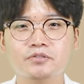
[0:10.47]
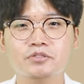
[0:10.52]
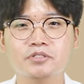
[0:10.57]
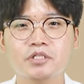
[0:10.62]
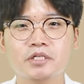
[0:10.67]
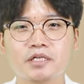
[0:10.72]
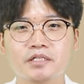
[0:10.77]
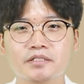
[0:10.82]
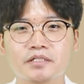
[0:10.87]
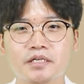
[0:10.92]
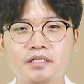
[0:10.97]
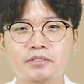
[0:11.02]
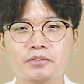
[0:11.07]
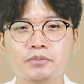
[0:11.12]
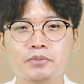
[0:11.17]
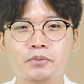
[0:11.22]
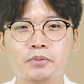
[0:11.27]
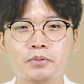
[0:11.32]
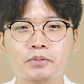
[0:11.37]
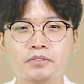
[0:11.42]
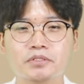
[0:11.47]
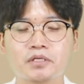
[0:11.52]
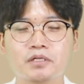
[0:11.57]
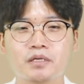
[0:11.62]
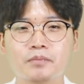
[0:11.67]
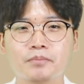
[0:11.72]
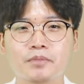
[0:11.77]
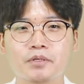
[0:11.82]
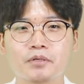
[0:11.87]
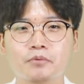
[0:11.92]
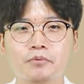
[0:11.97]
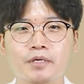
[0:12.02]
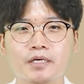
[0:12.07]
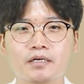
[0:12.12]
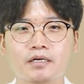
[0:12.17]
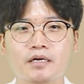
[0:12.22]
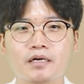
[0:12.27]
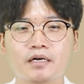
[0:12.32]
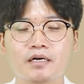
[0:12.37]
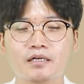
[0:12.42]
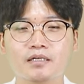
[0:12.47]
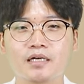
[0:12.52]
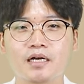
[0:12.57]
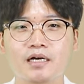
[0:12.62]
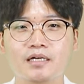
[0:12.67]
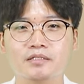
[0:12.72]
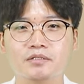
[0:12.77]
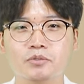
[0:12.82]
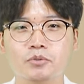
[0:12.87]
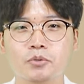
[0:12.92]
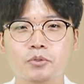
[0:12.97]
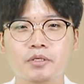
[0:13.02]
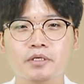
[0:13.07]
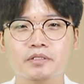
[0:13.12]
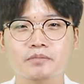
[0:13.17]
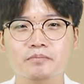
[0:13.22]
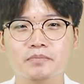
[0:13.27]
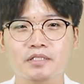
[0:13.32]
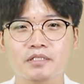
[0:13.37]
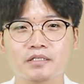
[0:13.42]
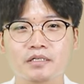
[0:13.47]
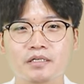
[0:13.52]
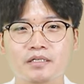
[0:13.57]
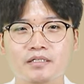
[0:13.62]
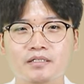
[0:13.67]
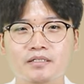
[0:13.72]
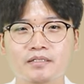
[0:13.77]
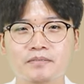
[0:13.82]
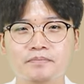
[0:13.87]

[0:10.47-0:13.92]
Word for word: 순창대학교 천 천안병원외과 강동현입니다.